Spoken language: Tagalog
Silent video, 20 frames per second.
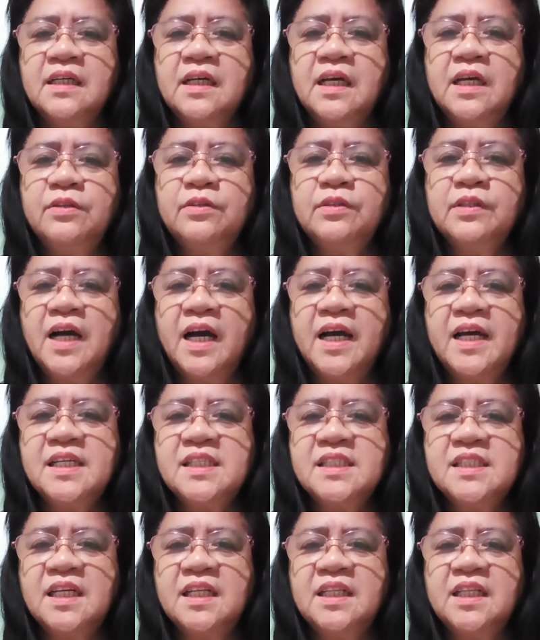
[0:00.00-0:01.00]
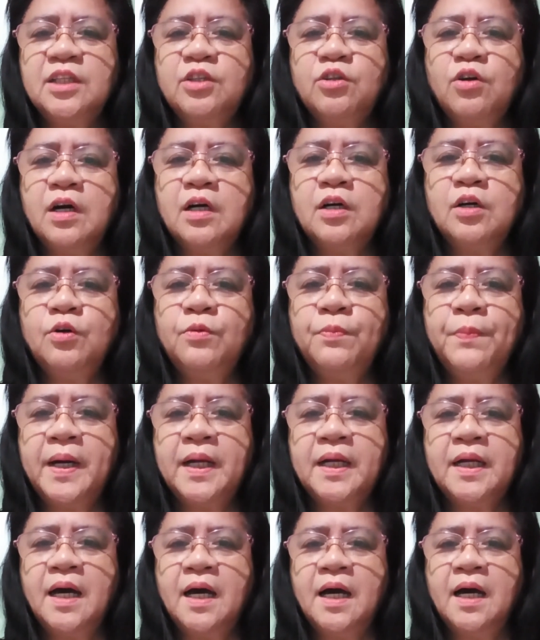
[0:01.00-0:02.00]
Ngayon guys, nandito ako
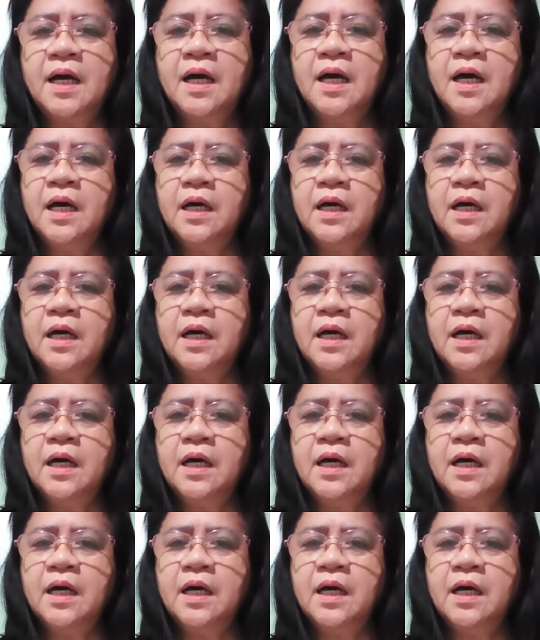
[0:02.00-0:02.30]
para